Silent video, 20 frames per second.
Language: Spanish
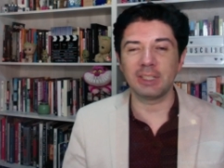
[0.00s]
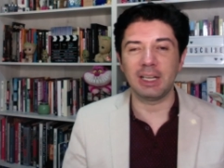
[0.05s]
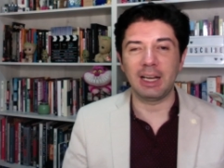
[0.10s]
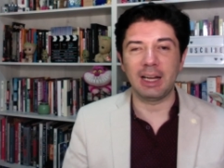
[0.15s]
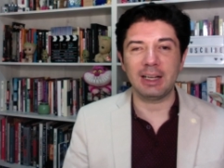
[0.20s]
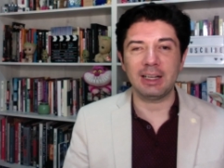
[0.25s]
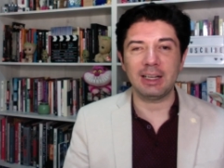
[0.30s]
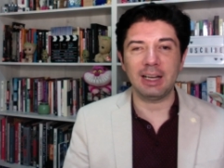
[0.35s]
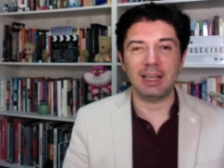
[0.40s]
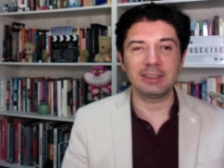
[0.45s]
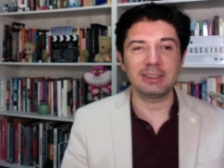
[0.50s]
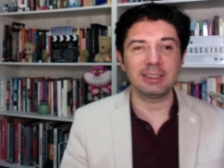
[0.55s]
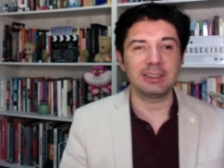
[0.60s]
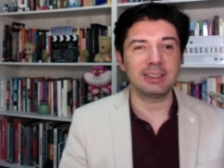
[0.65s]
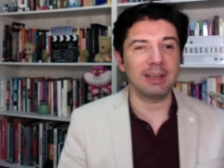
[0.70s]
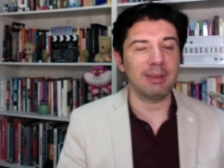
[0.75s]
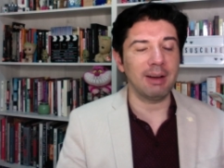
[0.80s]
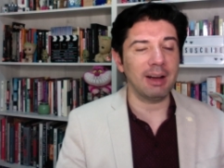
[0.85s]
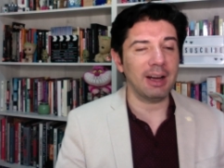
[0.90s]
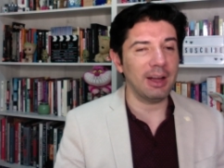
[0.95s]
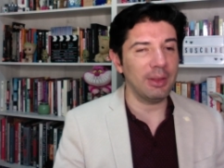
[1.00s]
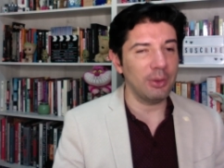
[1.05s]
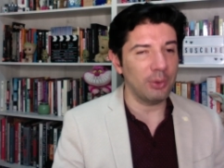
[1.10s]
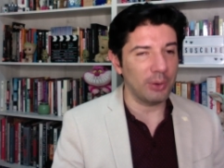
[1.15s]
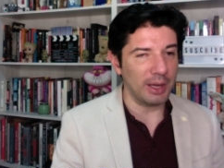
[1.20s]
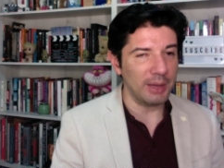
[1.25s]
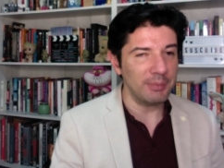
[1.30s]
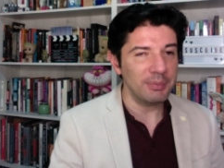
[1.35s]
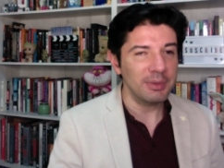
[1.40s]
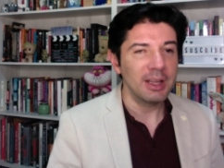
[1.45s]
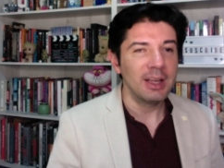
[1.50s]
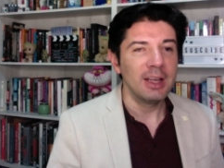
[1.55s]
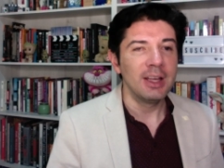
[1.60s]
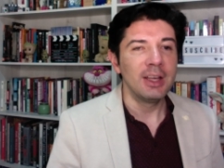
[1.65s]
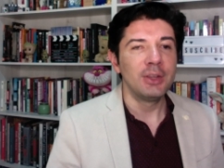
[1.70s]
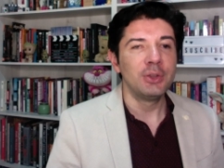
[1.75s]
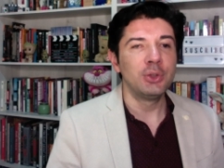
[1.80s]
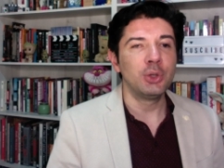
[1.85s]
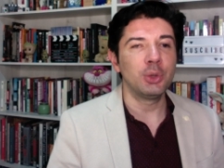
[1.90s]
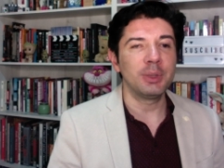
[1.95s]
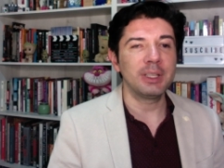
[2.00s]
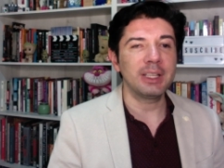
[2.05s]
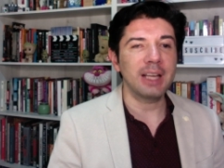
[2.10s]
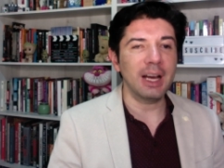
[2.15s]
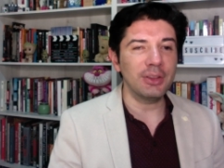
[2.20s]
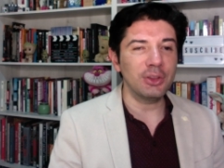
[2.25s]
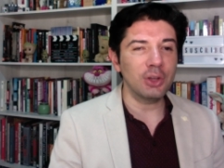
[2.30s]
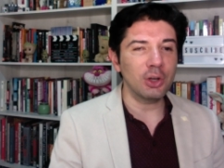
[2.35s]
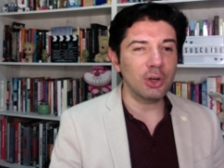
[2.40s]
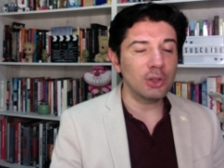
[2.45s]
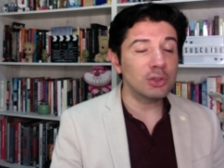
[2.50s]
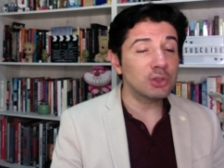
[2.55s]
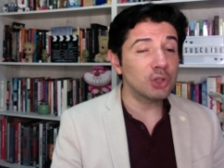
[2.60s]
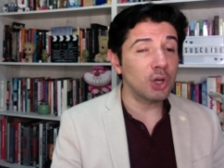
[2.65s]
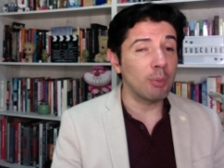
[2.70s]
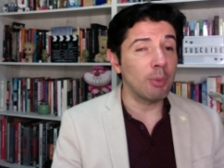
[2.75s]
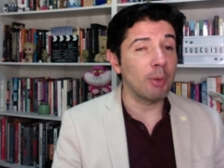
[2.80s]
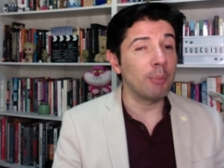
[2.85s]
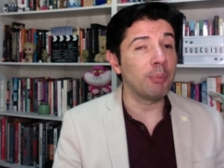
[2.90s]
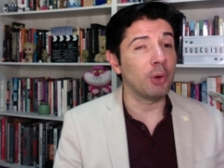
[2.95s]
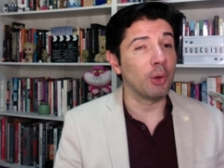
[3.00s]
de la clase trabajadora y ubicándolos como